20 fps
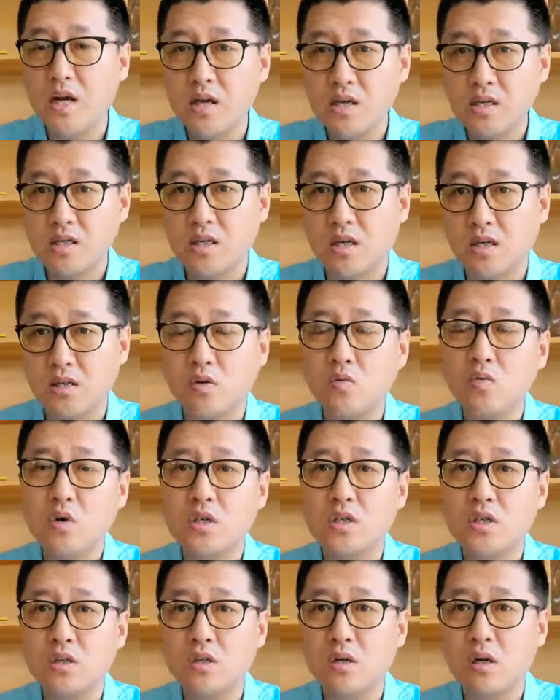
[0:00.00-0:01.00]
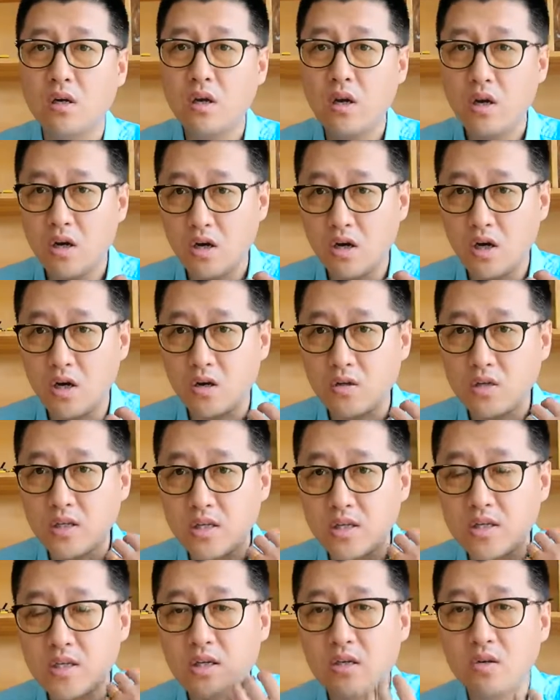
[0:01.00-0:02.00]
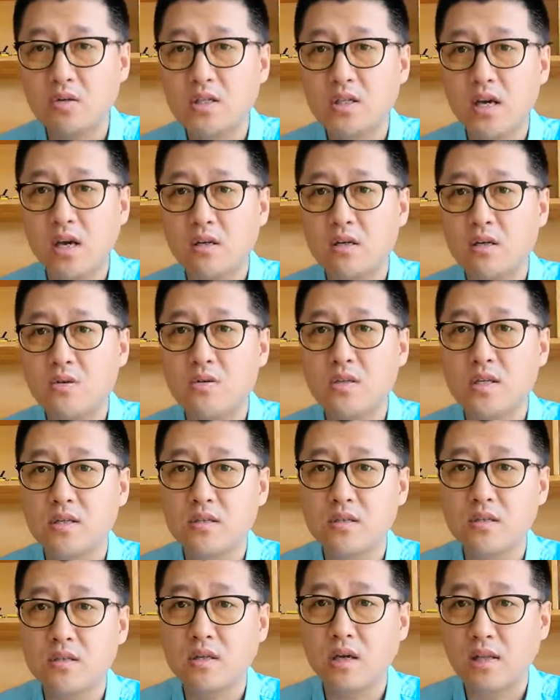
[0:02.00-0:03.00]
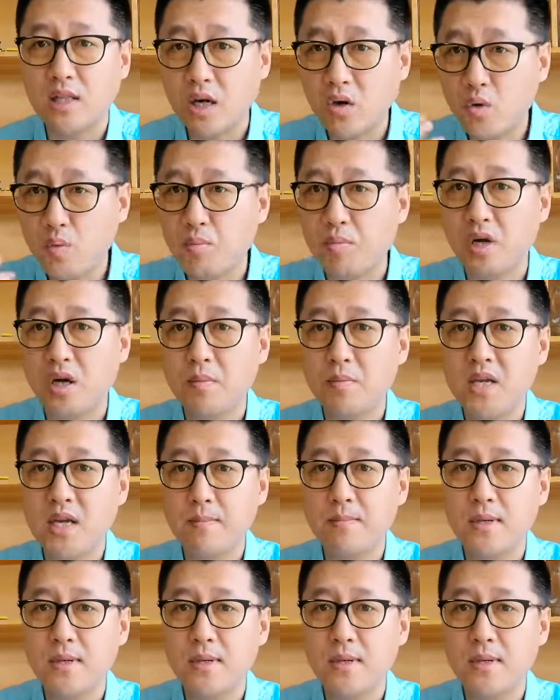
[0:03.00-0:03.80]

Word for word: 想从我身上了解一些有价值、有些思想，他会博便敏。